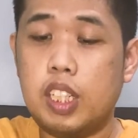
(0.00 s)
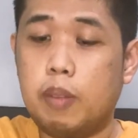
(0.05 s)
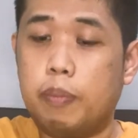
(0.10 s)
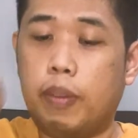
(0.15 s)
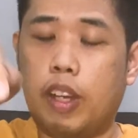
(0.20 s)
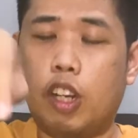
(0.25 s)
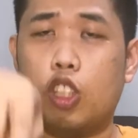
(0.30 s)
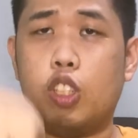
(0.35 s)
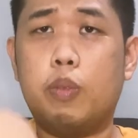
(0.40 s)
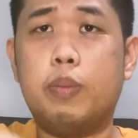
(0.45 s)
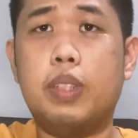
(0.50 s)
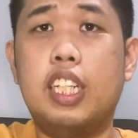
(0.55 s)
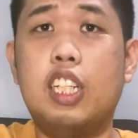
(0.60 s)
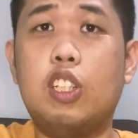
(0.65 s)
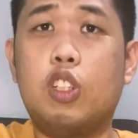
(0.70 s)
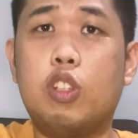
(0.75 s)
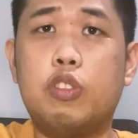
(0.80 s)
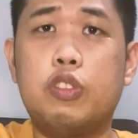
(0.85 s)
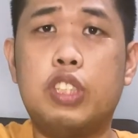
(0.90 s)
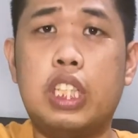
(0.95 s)
Pero ito binili
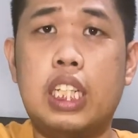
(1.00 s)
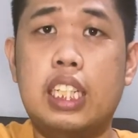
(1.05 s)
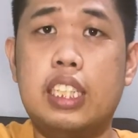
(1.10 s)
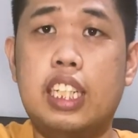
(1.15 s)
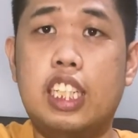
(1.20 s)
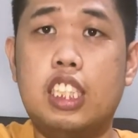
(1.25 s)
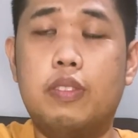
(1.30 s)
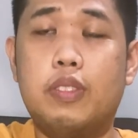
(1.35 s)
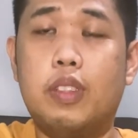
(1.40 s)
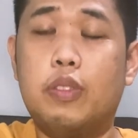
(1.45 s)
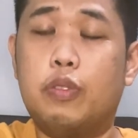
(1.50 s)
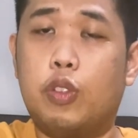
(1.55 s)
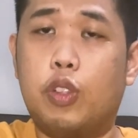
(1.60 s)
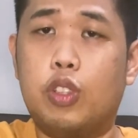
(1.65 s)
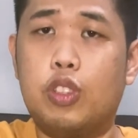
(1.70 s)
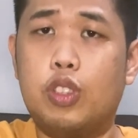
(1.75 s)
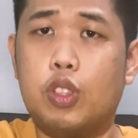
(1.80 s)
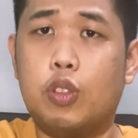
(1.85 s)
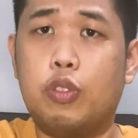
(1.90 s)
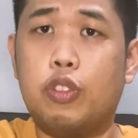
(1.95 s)
ko 3 days
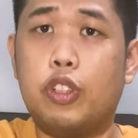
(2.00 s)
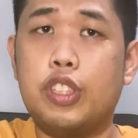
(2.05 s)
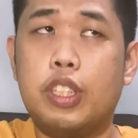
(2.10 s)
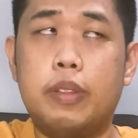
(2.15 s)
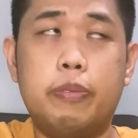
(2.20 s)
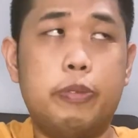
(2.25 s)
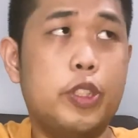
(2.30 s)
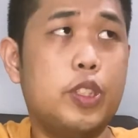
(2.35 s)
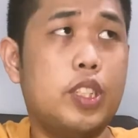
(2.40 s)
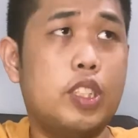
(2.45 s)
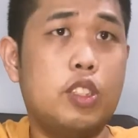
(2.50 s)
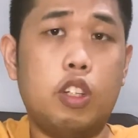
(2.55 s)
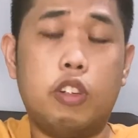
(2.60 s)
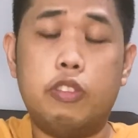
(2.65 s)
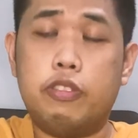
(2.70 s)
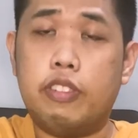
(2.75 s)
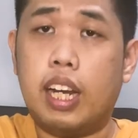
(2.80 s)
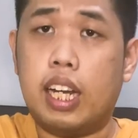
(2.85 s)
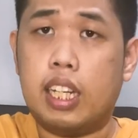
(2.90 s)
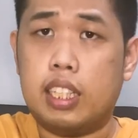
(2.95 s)
before. So, 40% off
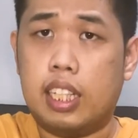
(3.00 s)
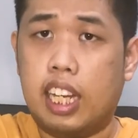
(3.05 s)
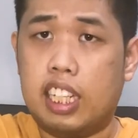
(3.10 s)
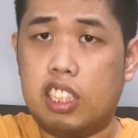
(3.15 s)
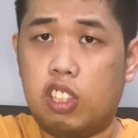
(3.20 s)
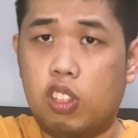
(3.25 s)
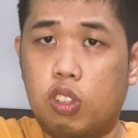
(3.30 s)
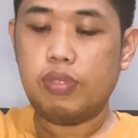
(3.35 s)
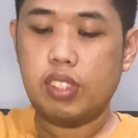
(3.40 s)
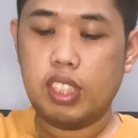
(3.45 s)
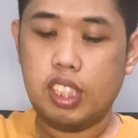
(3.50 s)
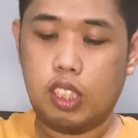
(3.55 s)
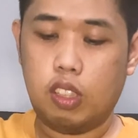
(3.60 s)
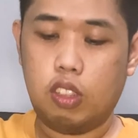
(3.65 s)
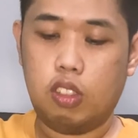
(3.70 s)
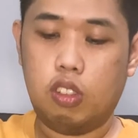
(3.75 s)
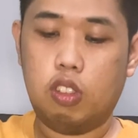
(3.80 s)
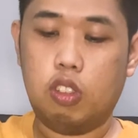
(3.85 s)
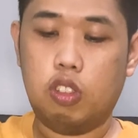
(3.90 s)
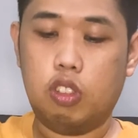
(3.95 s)
ata to. So,
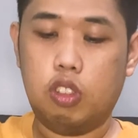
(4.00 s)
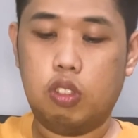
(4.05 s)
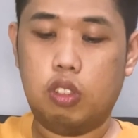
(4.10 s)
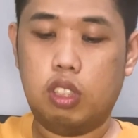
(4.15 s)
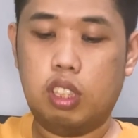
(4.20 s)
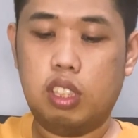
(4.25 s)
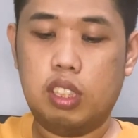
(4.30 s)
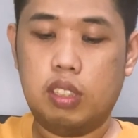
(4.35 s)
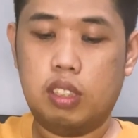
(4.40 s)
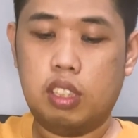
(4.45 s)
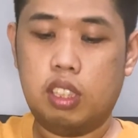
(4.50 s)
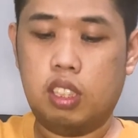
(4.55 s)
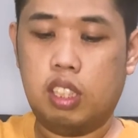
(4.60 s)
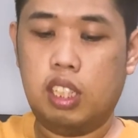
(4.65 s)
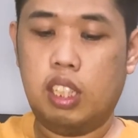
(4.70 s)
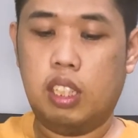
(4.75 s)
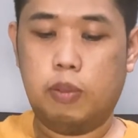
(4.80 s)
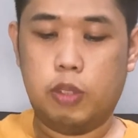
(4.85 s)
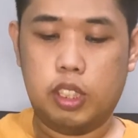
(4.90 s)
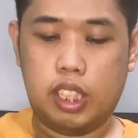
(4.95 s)

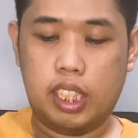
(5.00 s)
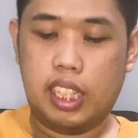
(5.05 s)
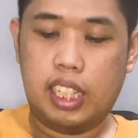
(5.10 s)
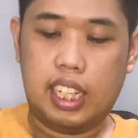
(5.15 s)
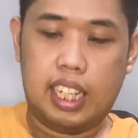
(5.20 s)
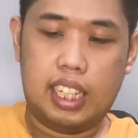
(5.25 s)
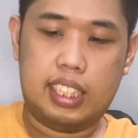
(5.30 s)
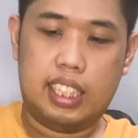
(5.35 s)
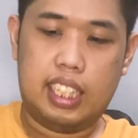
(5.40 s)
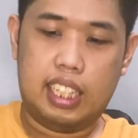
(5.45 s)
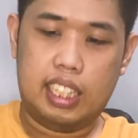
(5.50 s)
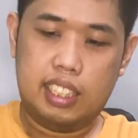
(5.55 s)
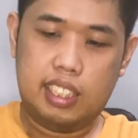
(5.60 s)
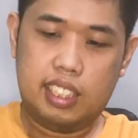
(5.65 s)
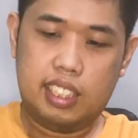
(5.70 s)
saan na natin?